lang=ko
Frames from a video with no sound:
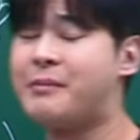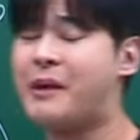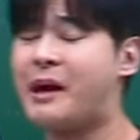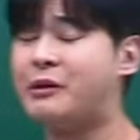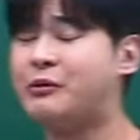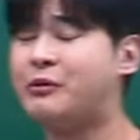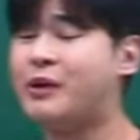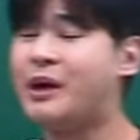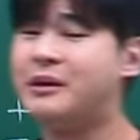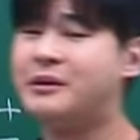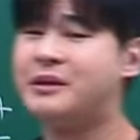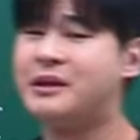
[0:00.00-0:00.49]

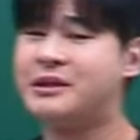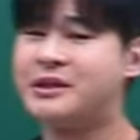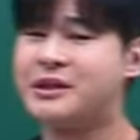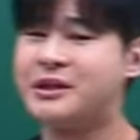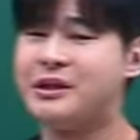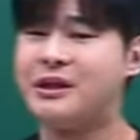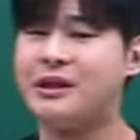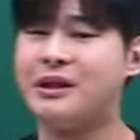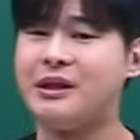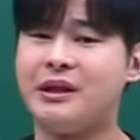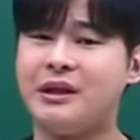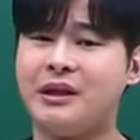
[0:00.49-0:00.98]
말도 안
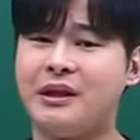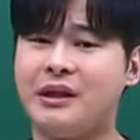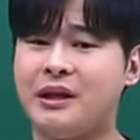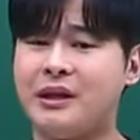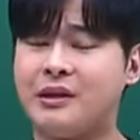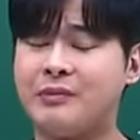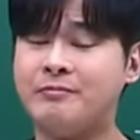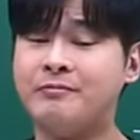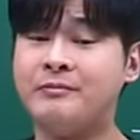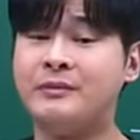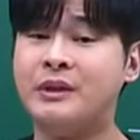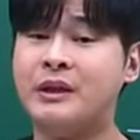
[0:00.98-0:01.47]

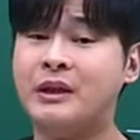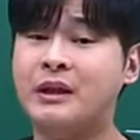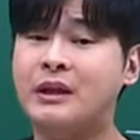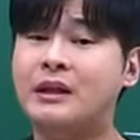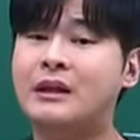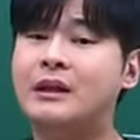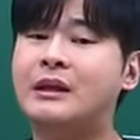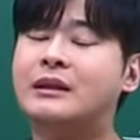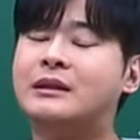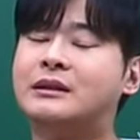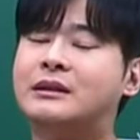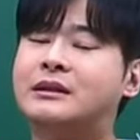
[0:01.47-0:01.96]
되지. 응?
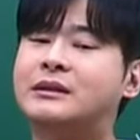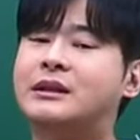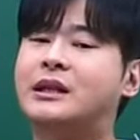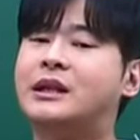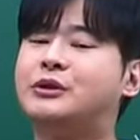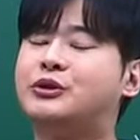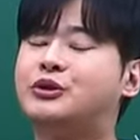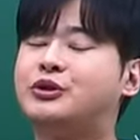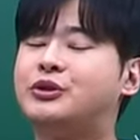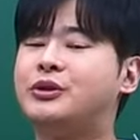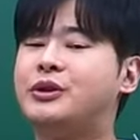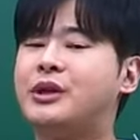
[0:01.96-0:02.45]

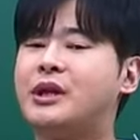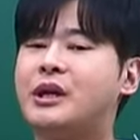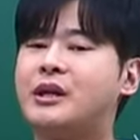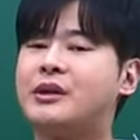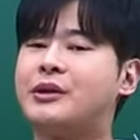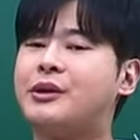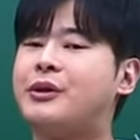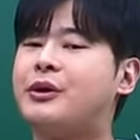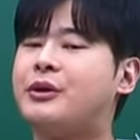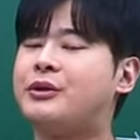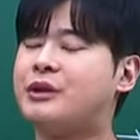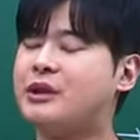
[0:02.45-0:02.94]
근데
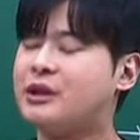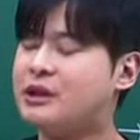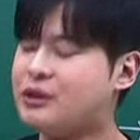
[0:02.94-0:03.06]
중요한 건